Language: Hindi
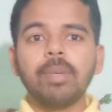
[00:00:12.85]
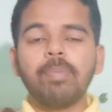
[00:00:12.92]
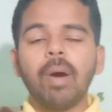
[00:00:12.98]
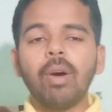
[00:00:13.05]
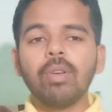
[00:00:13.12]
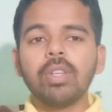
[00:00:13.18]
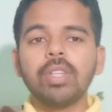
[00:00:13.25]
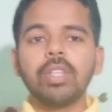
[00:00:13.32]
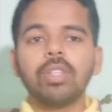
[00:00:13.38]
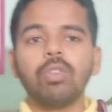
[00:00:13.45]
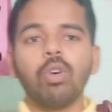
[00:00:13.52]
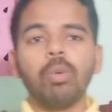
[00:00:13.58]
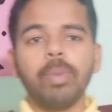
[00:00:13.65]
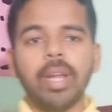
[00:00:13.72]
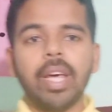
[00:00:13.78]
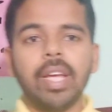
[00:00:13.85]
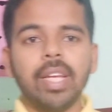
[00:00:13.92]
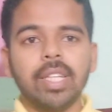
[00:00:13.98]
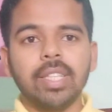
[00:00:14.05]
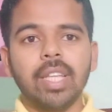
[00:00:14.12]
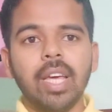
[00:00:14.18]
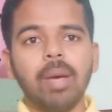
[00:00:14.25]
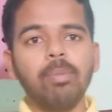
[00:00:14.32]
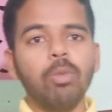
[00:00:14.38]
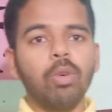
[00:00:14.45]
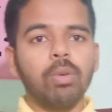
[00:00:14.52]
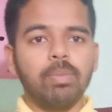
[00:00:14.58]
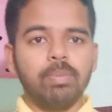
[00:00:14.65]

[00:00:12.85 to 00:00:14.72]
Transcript: दीपावली क्यों मनाया जाता है हम लोग